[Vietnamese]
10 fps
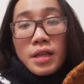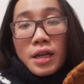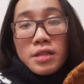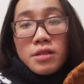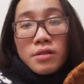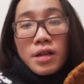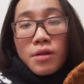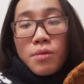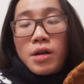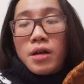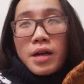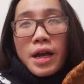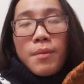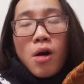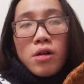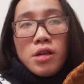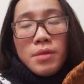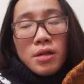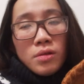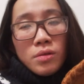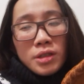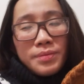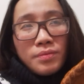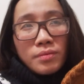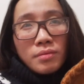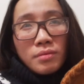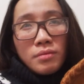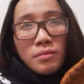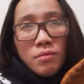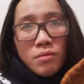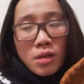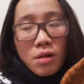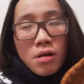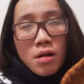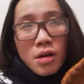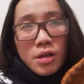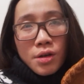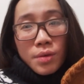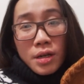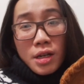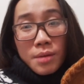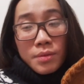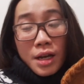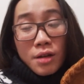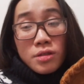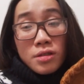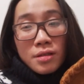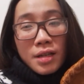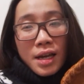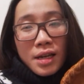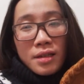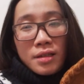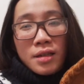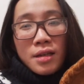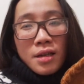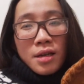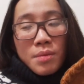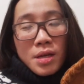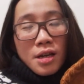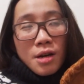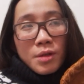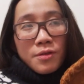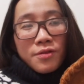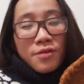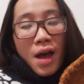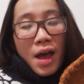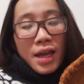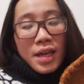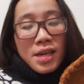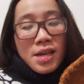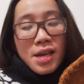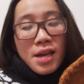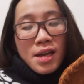thì cái trường này cũng rất là gắn bó với mình luôn á mình có rất là nhiều kỷ niệm tại ngôi trường này bây giờ mình phải